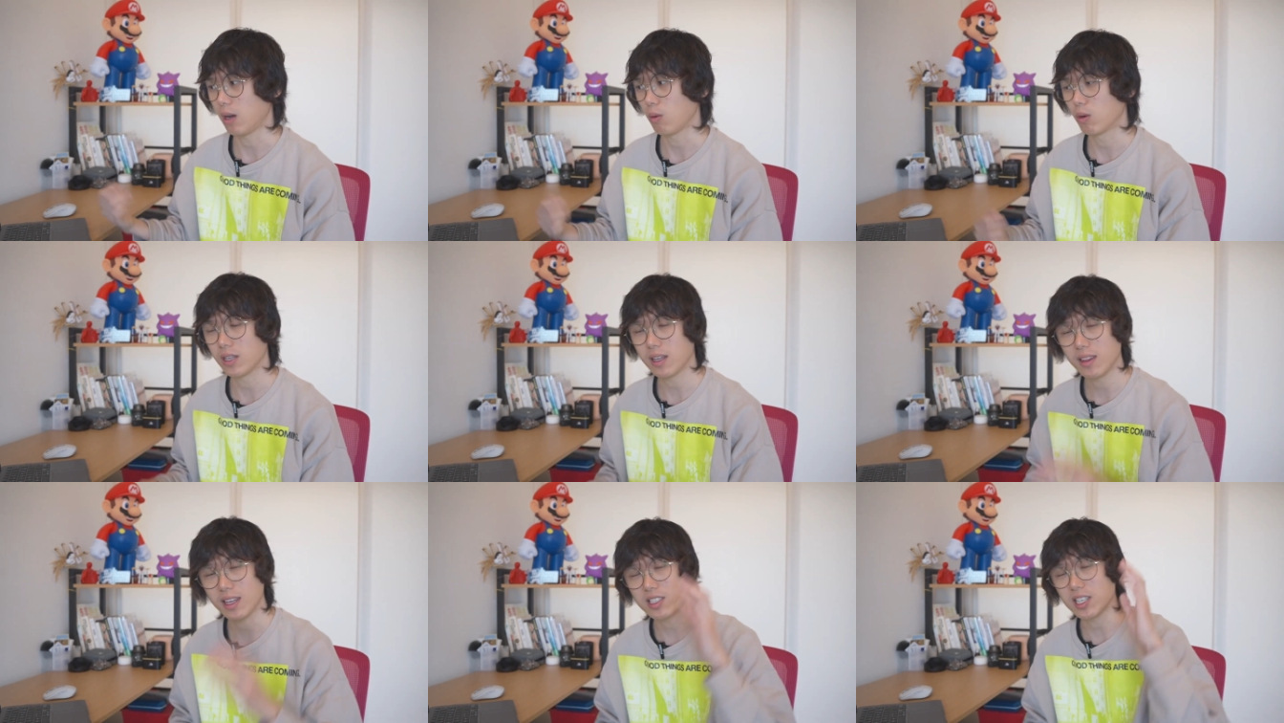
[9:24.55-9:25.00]
我
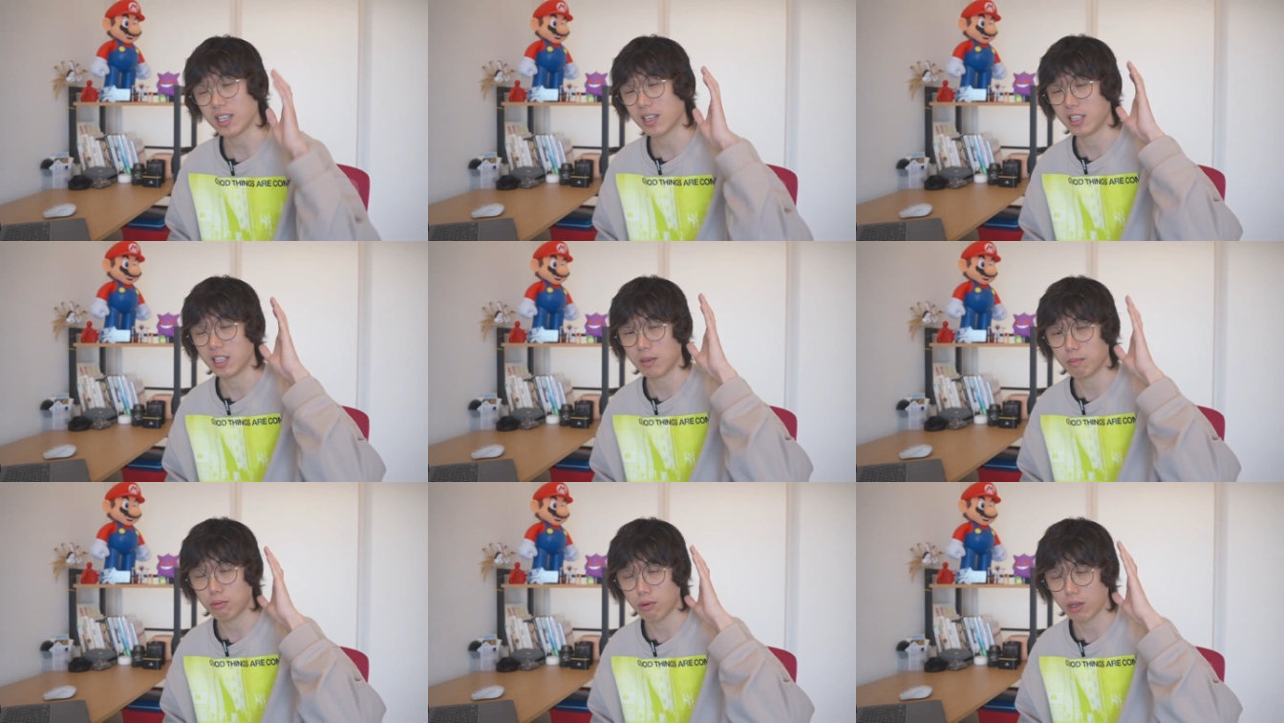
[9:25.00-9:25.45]
的理解
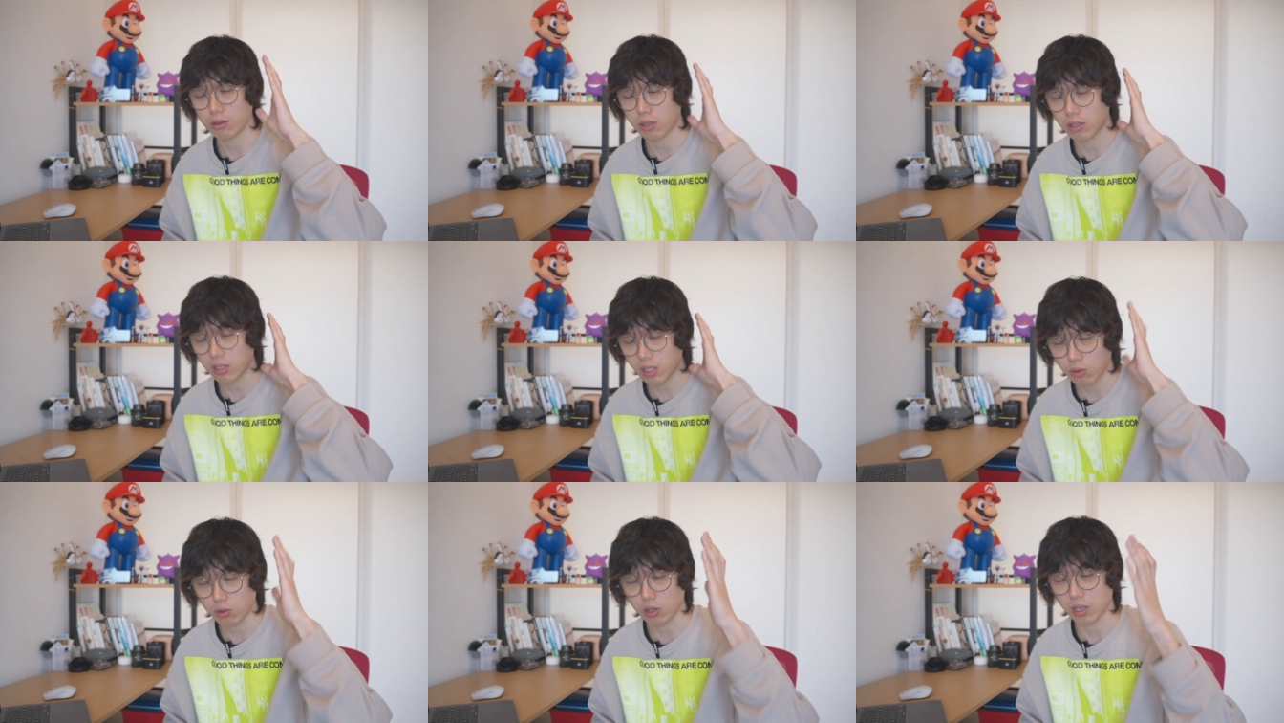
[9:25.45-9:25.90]
可能不完
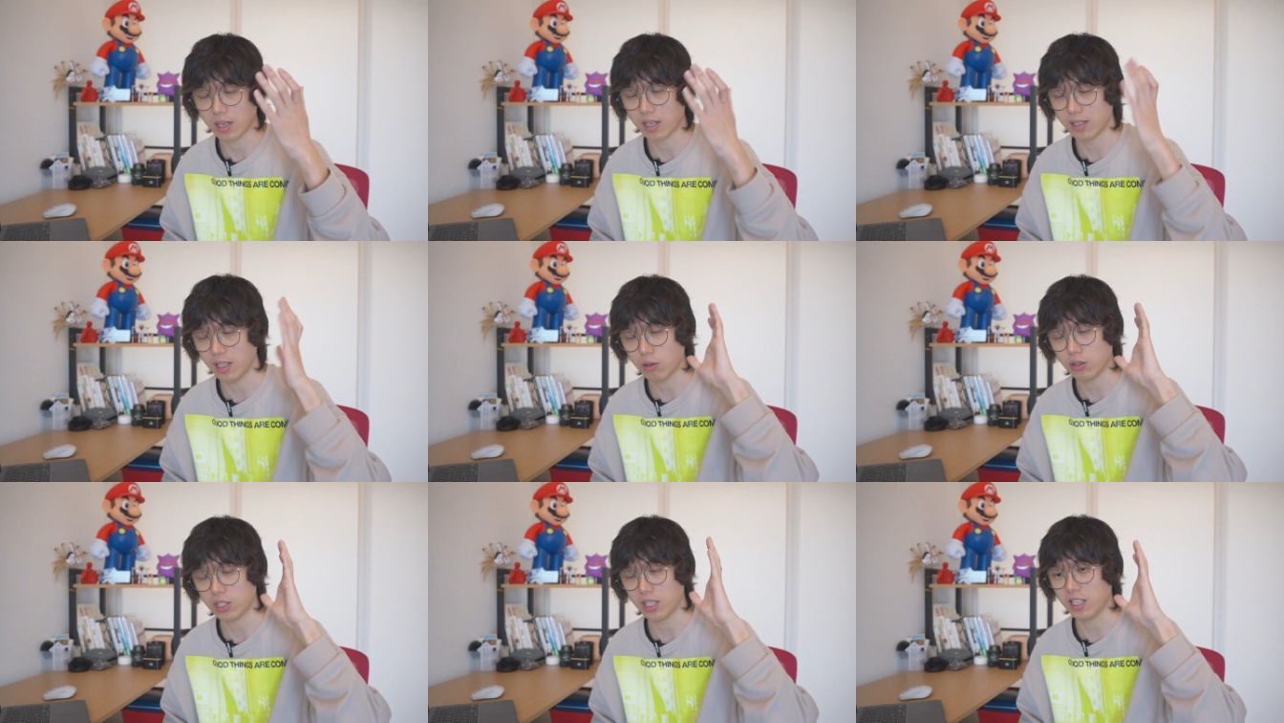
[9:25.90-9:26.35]
全正确，可
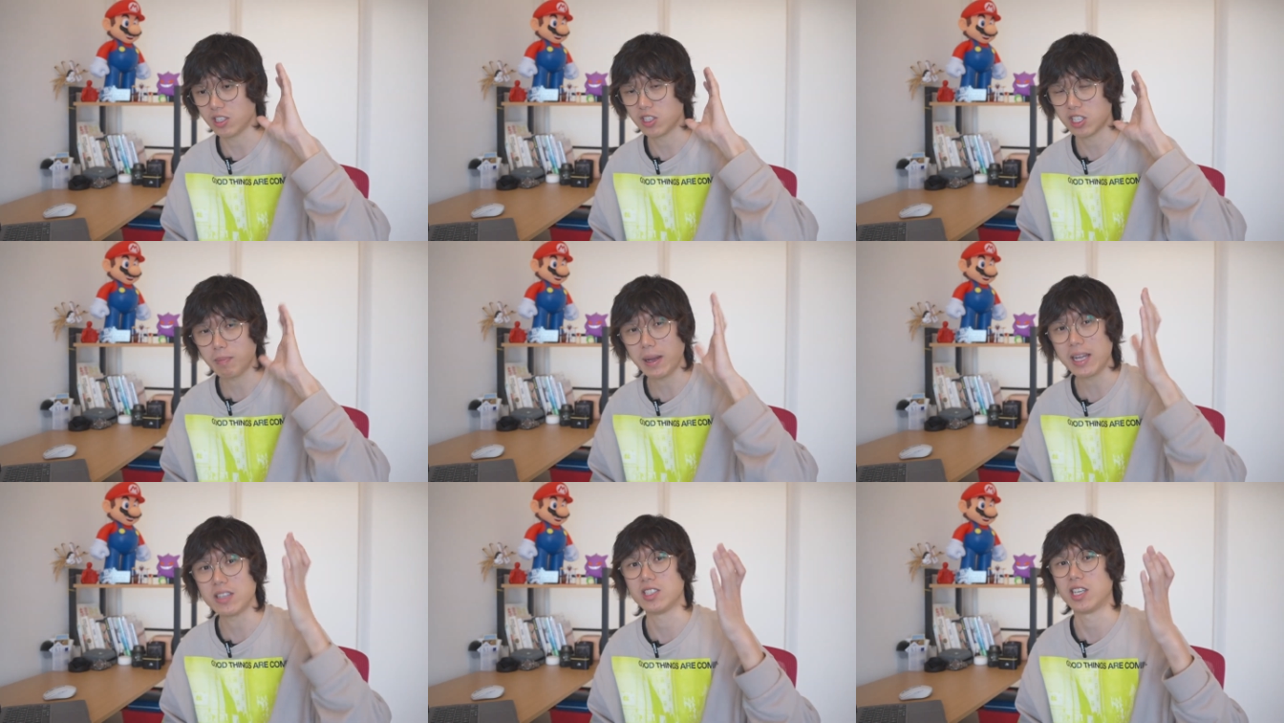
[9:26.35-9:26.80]
能有些一
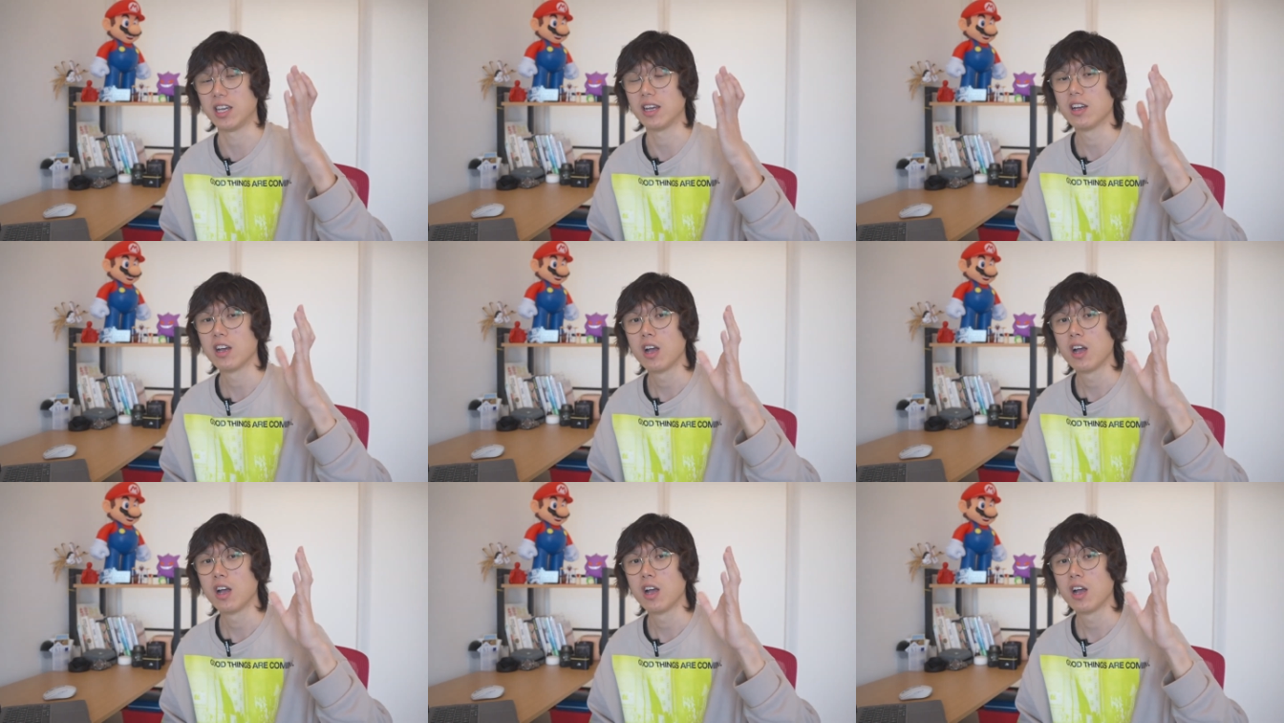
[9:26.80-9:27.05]
知半解。